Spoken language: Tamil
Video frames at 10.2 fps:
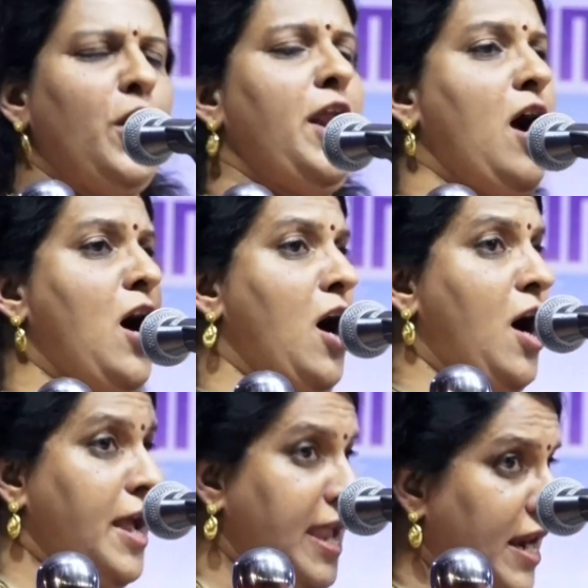
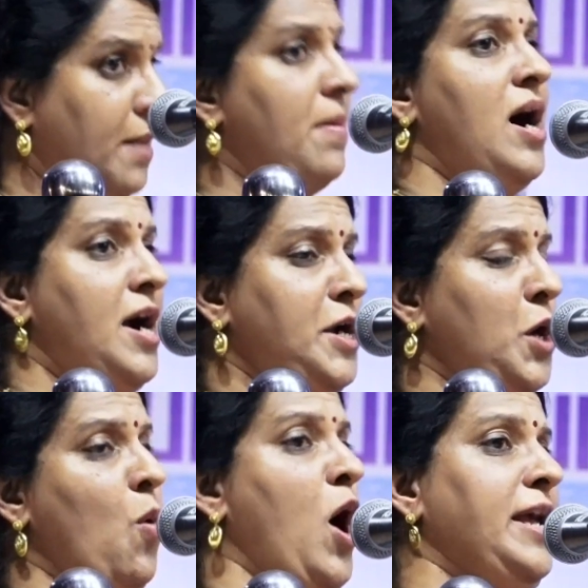ஓராயிரம்
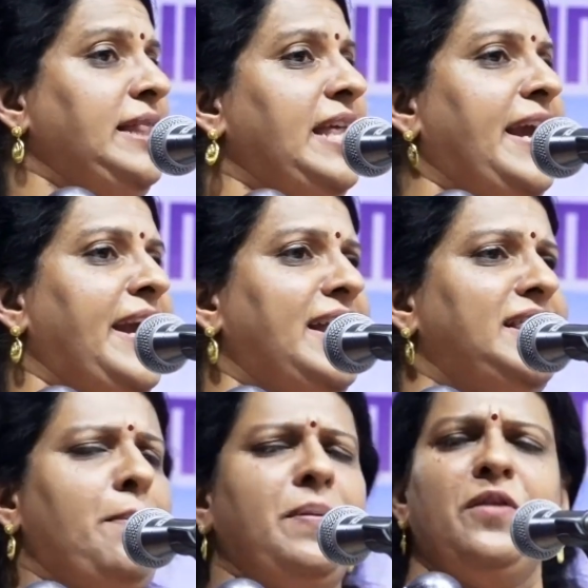ஆண்டு ஓய்ந்து
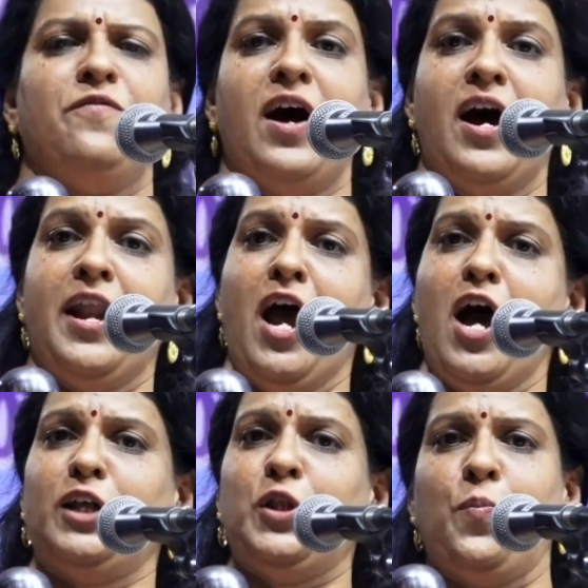கிடந்த பின்
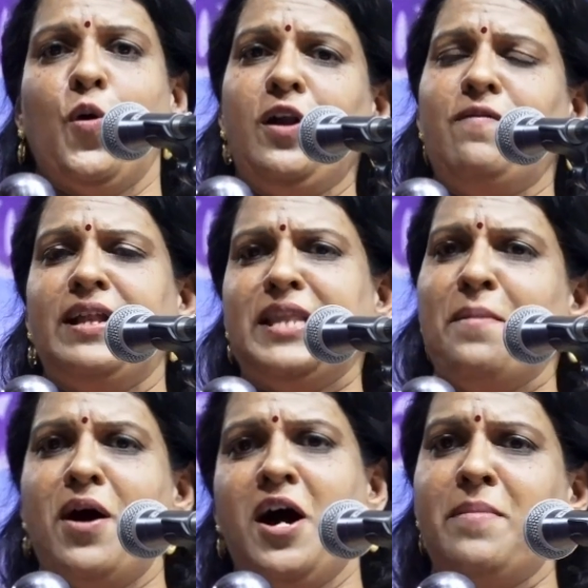வாராது போல்
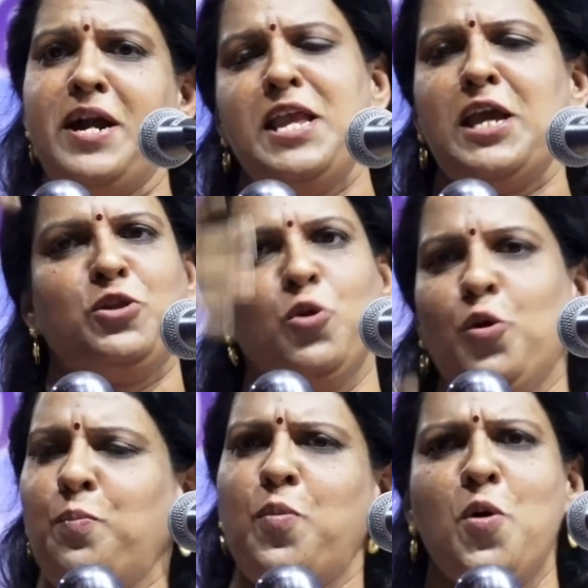வந்த மாமணியை
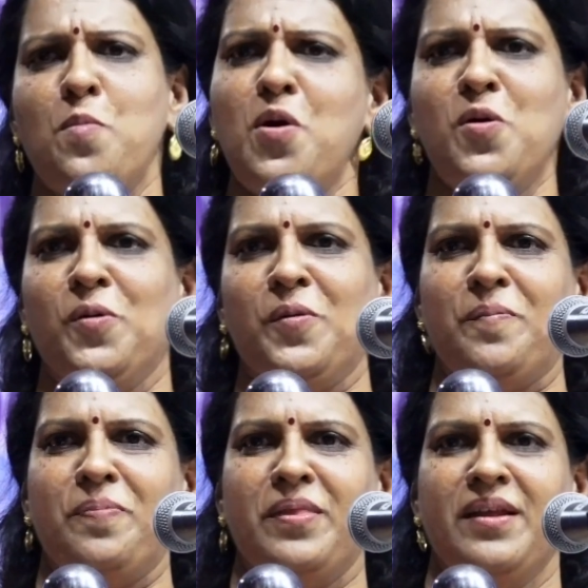தோற்போமோ
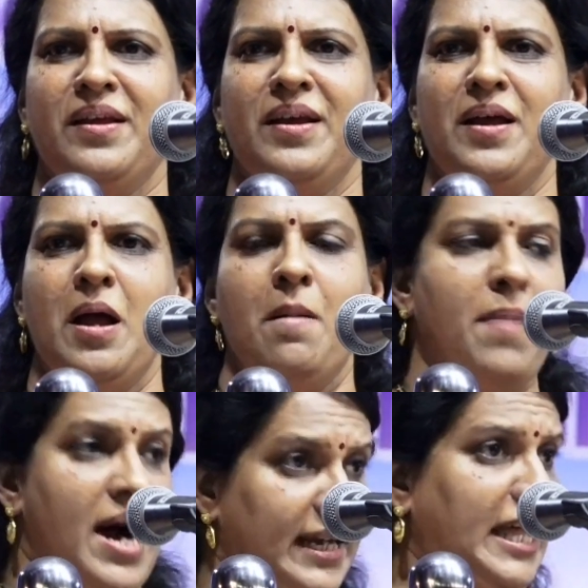
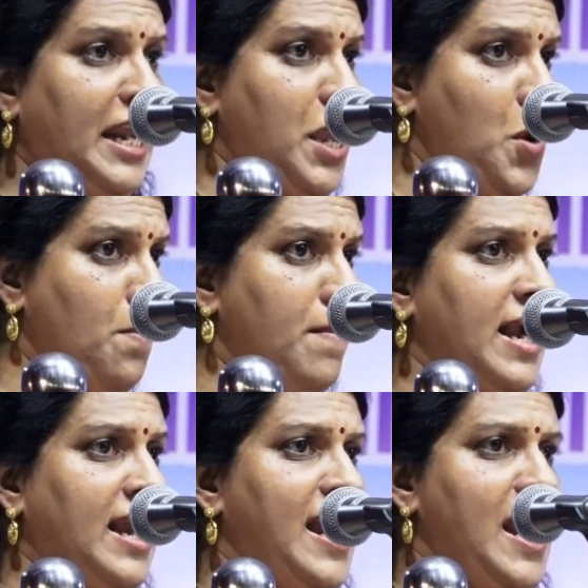மாதரையும்
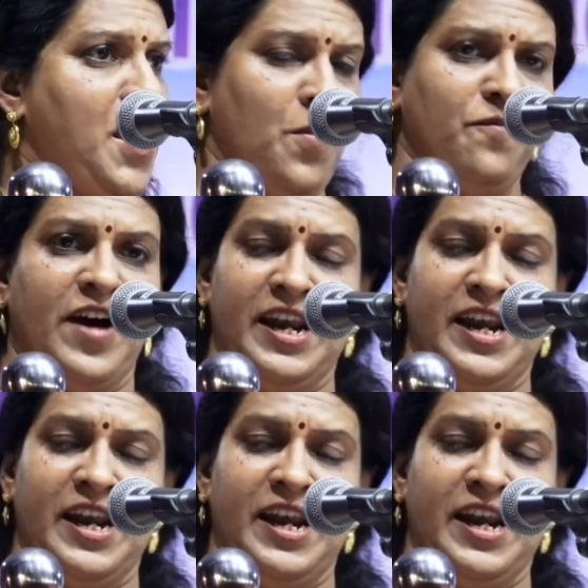மக்களையும்